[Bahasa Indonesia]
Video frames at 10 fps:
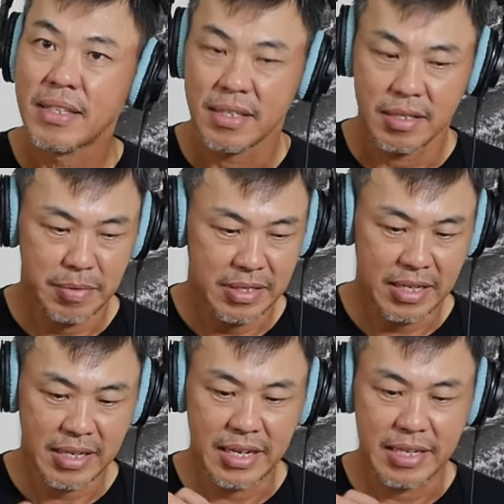Di depan
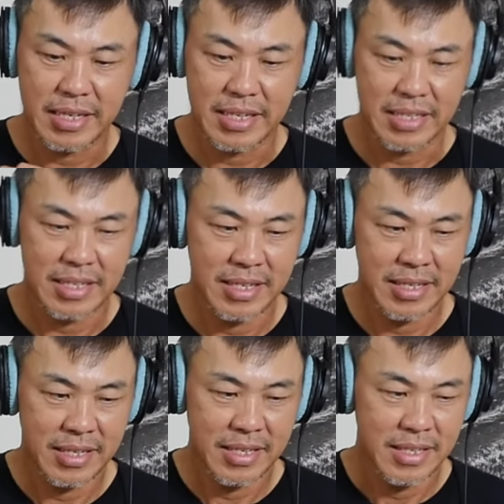saya ini
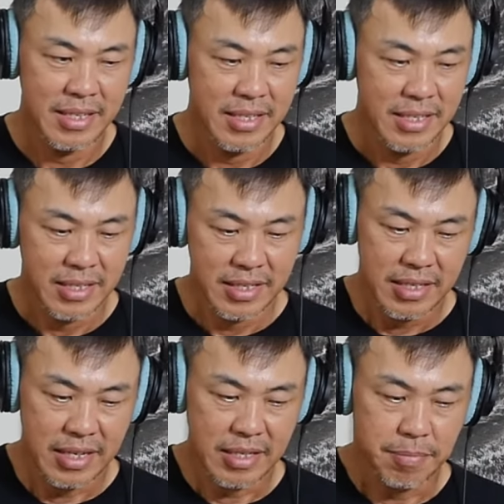
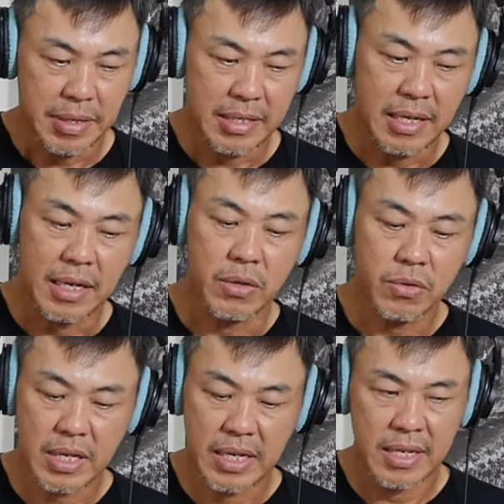ada pedal look